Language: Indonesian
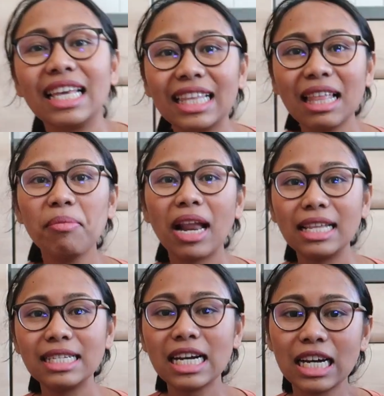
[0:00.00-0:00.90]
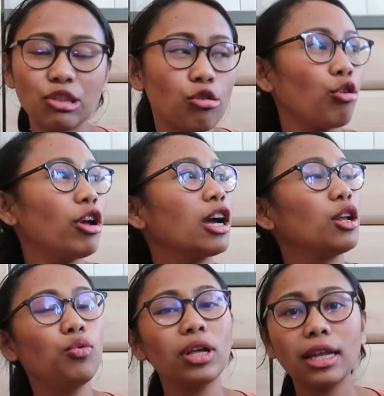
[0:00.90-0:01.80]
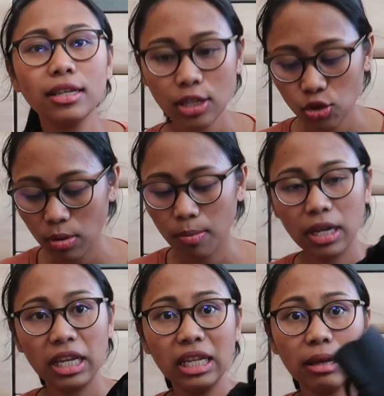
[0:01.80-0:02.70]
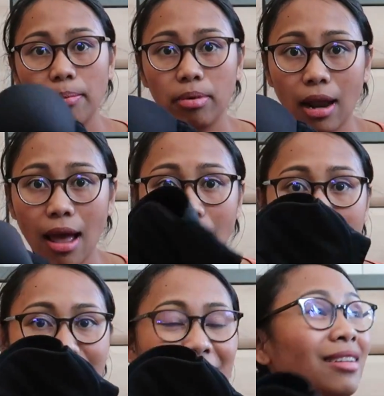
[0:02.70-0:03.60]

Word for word: kita beranjak ke toko yang kedua tadi saya cuma beli ini bra